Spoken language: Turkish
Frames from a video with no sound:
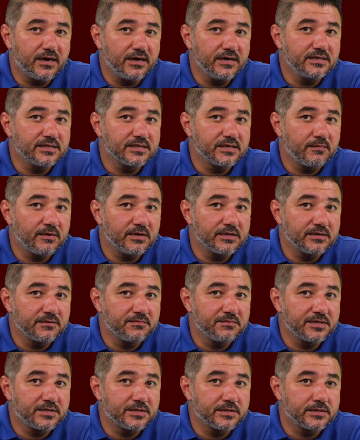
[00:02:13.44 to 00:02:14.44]
aynı zamanda
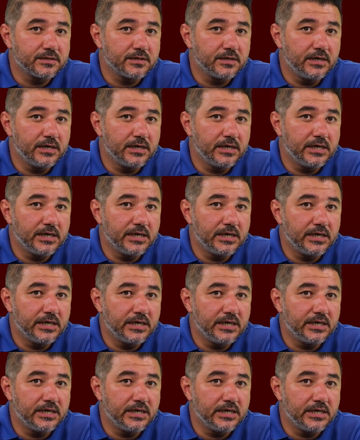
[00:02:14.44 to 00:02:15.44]
bir
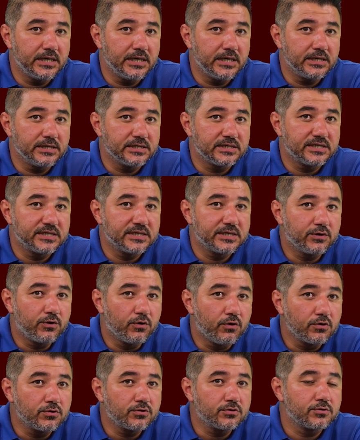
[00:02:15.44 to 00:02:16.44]
e,
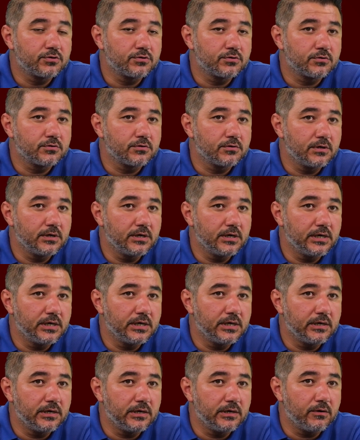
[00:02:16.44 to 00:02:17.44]
skor e,